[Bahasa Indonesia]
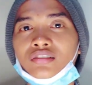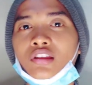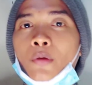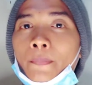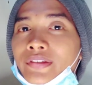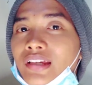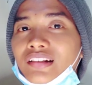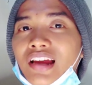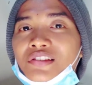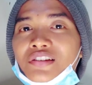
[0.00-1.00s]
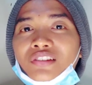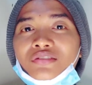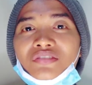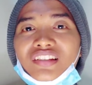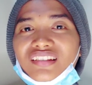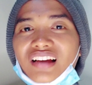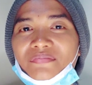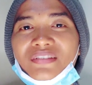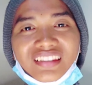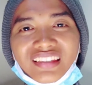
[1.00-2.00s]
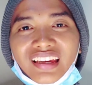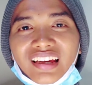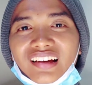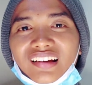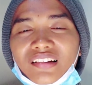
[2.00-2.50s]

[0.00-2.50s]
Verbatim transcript: Tembok besar dihancurkan ini nggak bisa ya.